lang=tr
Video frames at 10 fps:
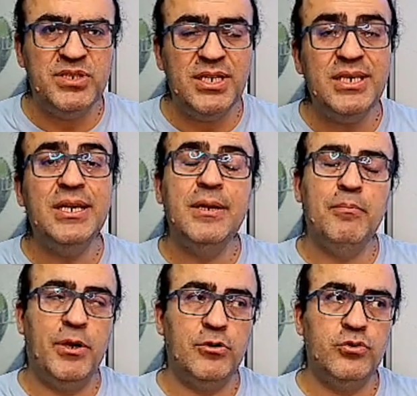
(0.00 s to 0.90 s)
bir şey
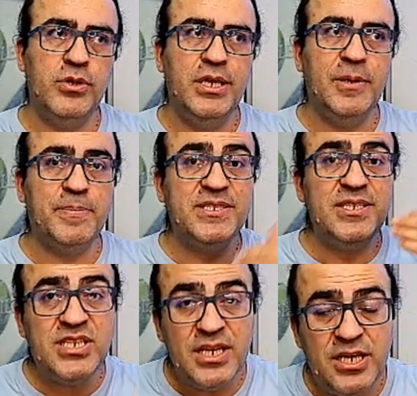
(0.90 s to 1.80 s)
pardon
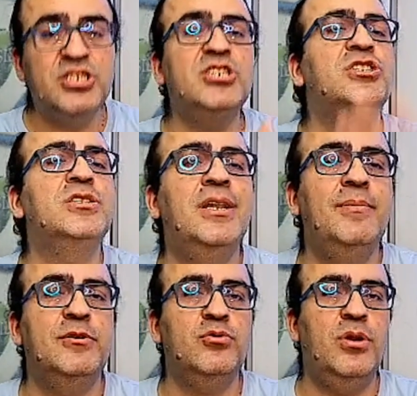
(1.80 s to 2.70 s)
yapısında CH dışında
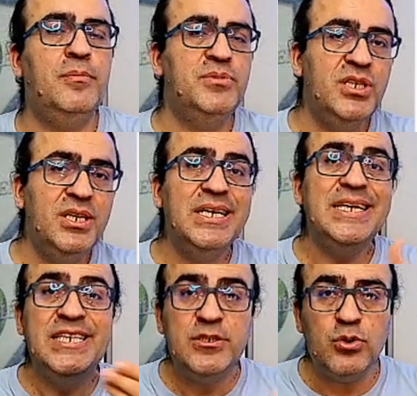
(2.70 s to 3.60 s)
element olan bir şey
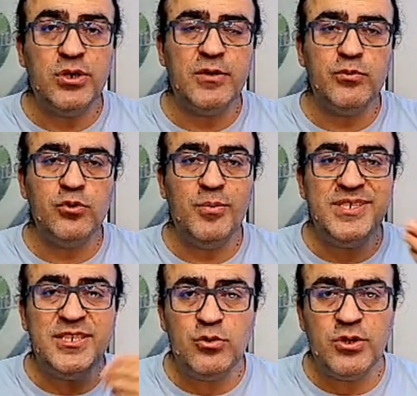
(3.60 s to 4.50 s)
hidrokarbon
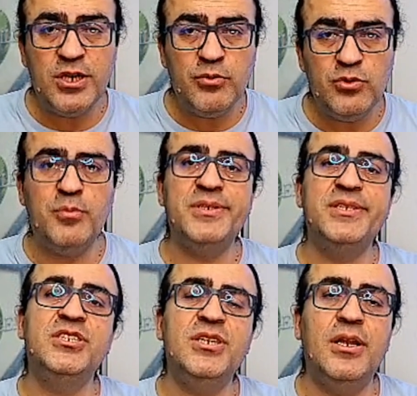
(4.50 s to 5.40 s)
olmaz. Hidrokarbon olmadığı
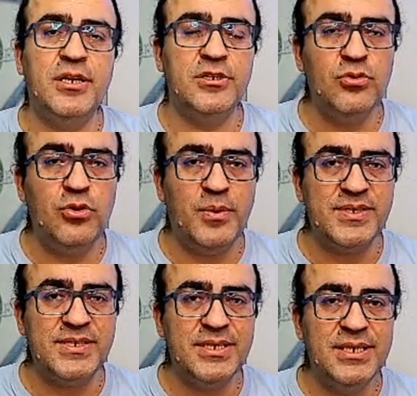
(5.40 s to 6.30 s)
için alkanda
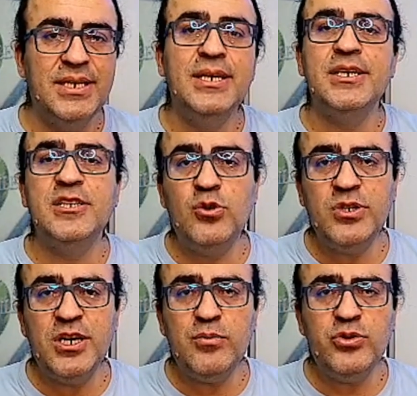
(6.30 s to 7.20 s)
olmaz.
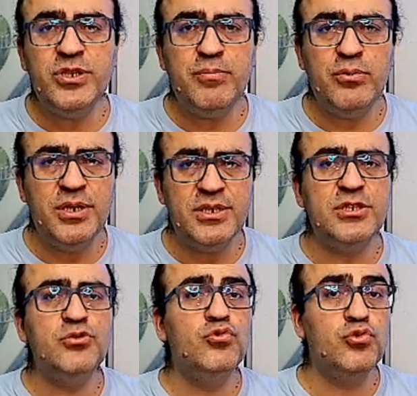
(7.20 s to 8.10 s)
Hidrokarbonlar
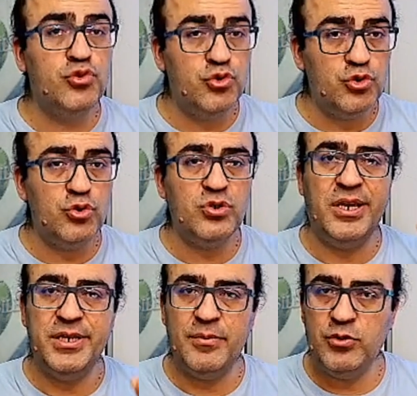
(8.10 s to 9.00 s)
apolardır, uçucudur,
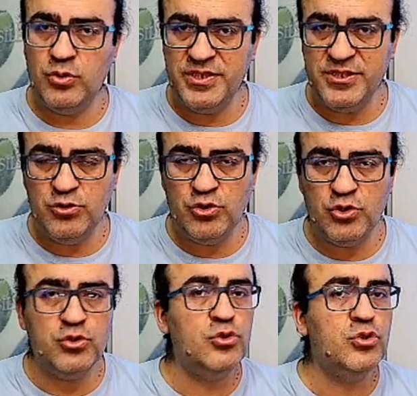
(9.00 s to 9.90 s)
kaynama noktası
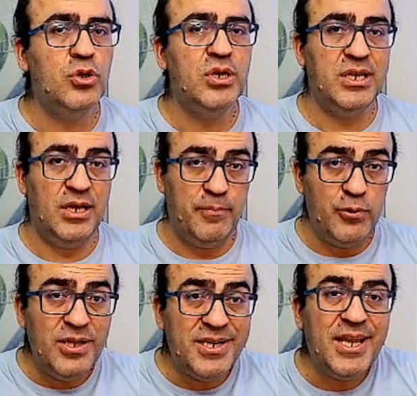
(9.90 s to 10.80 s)
düşüktür. E
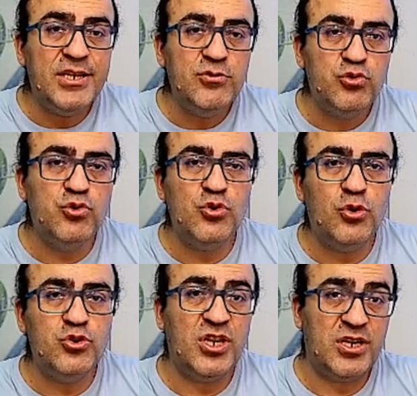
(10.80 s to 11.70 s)
apolar yani uçucu
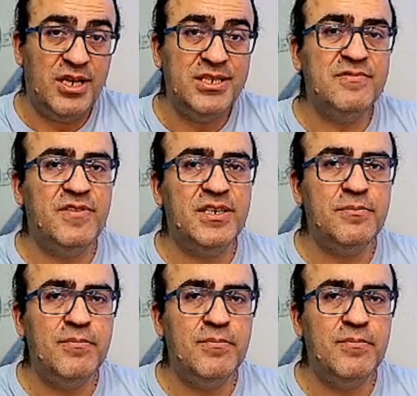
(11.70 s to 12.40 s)
olacak landım var.